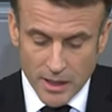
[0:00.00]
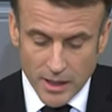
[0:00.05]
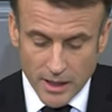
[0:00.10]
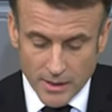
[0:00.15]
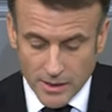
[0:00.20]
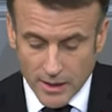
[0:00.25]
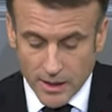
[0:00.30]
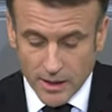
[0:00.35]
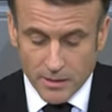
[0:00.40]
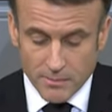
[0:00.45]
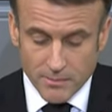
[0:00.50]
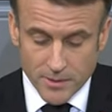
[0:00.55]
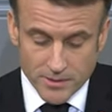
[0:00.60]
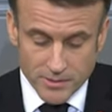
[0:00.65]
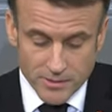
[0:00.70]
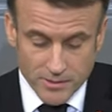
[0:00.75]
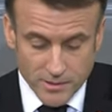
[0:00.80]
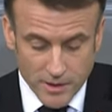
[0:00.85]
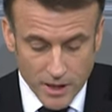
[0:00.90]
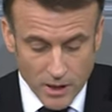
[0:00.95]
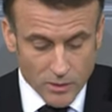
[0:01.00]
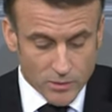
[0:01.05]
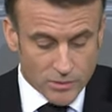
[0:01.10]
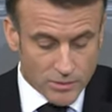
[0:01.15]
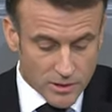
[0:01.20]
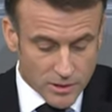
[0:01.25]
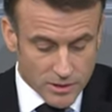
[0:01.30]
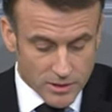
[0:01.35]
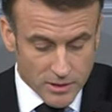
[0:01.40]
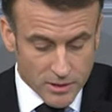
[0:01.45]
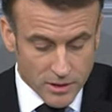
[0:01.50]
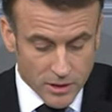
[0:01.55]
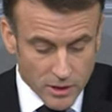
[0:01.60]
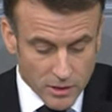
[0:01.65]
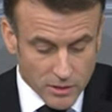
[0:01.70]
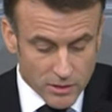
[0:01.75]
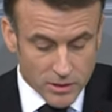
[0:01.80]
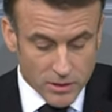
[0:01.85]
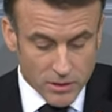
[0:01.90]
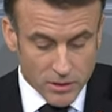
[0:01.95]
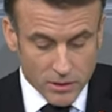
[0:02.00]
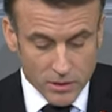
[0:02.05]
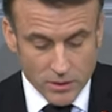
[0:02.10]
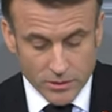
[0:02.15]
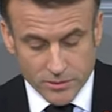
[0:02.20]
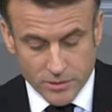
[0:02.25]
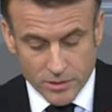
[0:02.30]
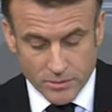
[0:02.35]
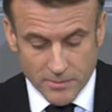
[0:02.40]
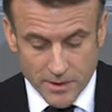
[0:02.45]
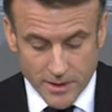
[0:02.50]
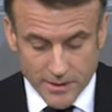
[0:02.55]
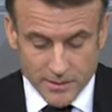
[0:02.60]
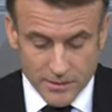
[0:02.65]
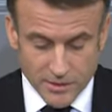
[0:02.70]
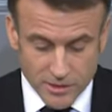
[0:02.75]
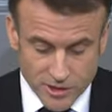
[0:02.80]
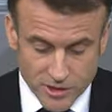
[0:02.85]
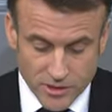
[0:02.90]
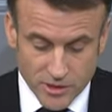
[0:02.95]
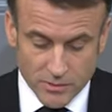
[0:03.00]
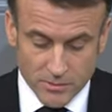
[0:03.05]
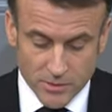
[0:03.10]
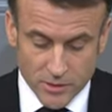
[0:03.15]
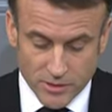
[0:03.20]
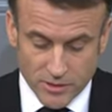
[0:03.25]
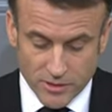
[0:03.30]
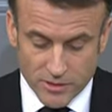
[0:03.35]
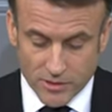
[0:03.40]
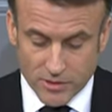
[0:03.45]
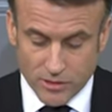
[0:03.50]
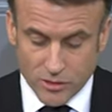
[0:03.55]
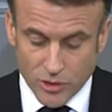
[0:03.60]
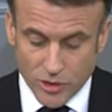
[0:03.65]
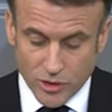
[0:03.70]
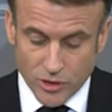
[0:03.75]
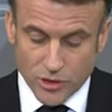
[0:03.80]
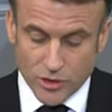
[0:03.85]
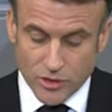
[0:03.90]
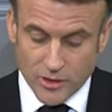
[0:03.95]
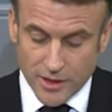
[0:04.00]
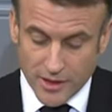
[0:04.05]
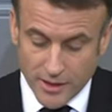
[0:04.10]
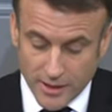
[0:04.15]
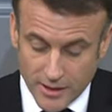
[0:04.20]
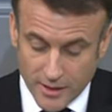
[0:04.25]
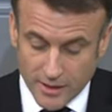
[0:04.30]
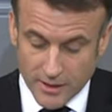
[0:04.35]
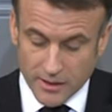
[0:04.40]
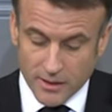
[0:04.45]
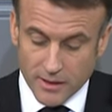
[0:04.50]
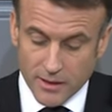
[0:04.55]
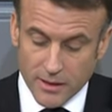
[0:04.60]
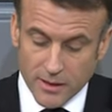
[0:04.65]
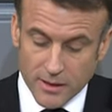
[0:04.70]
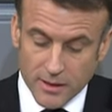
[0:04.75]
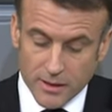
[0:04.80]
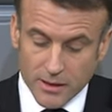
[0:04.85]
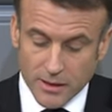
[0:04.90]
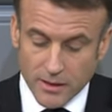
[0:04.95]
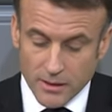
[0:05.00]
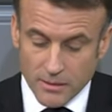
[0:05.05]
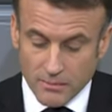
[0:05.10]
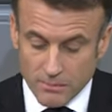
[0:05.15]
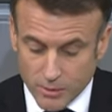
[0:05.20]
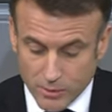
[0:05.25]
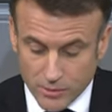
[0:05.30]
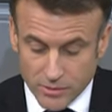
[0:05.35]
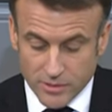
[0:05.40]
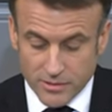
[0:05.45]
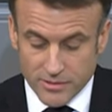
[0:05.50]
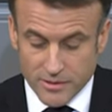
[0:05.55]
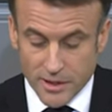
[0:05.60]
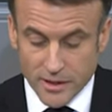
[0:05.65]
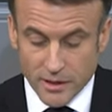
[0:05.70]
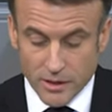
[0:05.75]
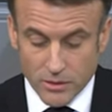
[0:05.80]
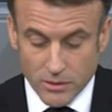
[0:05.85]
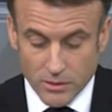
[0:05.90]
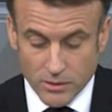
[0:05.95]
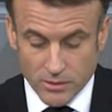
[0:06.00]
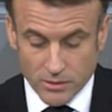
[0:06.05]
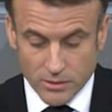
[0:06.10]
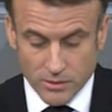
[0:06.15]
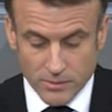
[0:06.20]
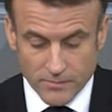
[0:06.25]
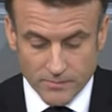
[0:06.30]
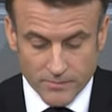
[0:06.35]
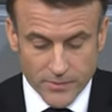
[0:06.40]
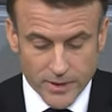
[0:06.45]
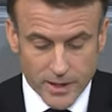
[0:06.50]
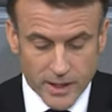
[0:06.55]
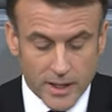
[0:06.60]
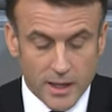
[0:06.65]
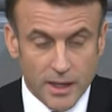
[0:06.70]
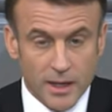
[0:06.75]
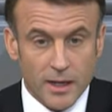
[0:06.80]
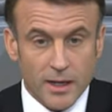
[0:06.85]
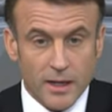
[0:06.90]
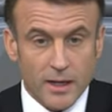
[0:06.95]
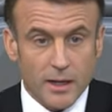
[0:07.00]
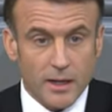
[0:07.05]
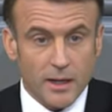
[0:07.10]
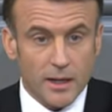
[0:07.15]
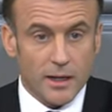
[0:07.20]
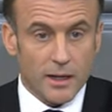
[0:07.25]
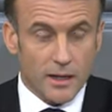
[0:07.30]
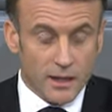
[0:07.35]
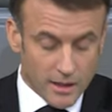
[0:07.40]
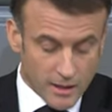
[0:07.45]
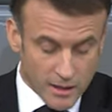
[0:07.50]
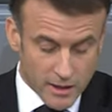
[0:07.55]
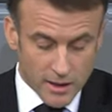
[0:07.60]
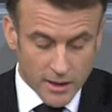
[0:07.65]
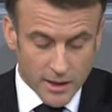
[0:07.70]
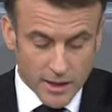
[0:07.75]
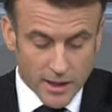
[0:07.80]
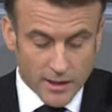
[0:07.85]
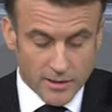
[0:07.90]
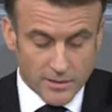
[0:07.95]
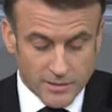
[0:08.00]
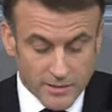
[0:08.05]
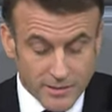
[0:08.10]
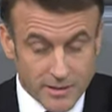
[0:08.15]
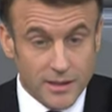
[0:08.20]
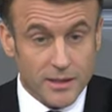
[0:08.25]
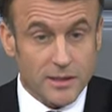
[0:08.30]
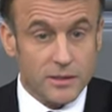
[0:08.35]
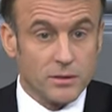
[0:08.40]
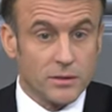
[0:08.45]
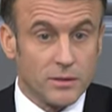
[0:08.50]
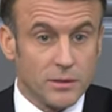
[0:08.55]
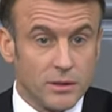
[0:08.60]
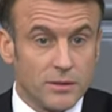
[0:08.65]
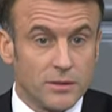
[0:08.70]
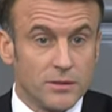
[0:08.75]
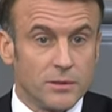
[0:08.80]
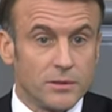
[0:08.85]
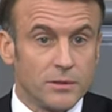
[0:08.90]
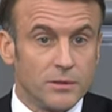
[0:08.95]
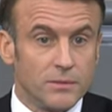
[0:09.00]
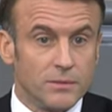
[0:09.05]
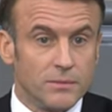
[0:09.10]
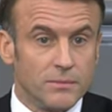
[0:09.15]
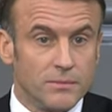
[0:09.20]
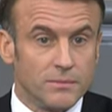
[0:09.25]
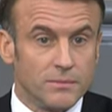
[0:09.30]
ein halbes Jahrhundert lang konnte man die Stimme dieses Deutschen hier im Bundestag hören, länger als jede andere.